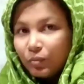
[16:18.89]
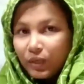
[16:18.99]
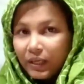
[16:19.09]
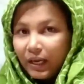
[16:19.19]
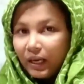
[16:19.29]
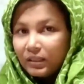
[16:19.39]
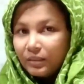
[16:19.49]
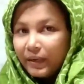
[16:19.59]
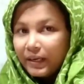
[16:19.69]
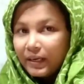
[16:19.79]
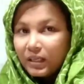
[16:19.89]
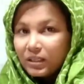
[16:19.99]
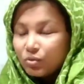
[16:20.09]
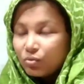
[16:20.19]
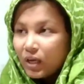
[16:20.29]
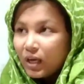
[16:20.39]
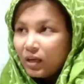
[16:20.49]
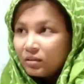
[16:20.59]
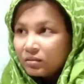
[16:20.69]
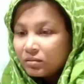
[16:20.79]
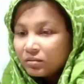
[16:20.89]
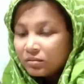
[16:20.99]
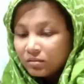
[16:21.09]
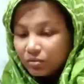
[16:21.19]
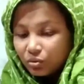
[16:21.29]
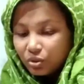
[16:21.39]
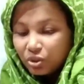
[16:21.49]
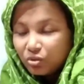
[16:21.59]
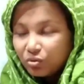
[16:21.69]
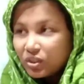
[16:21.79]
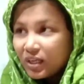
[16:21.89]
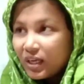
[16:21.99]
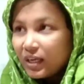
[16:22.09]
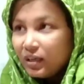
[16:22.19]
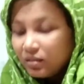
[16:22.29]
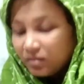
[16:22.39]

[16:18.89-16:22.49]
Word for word: মনে রাখতে পারে না কিছু না দুষ্টু ছেলে